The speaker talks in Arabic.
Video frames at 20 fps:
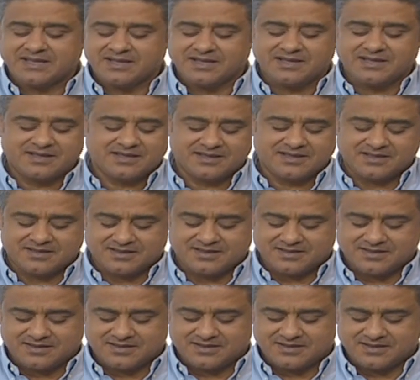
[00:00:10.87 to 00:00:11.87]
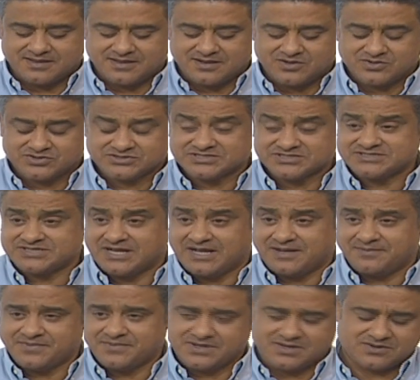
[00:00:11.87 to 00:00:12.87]
آه الاستاذ
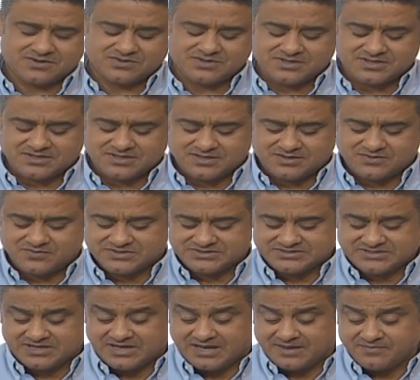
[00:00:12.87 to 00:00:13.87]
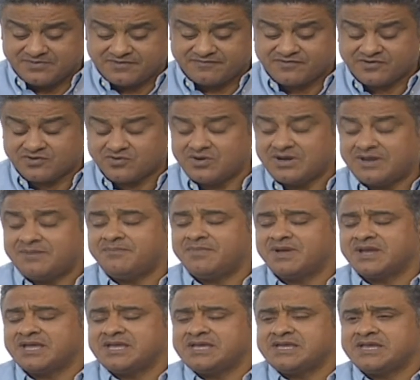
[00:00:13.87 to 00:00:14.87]
العمري الوزير العمري فاروق
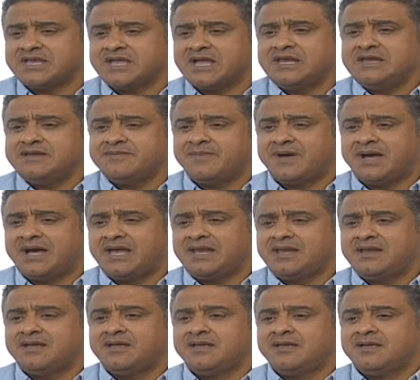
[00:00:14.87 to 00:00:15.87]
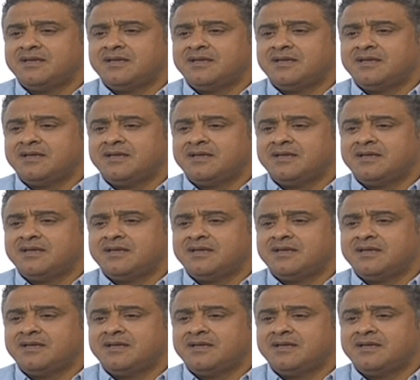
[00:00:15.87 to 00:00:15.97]
لما جه يتكلم على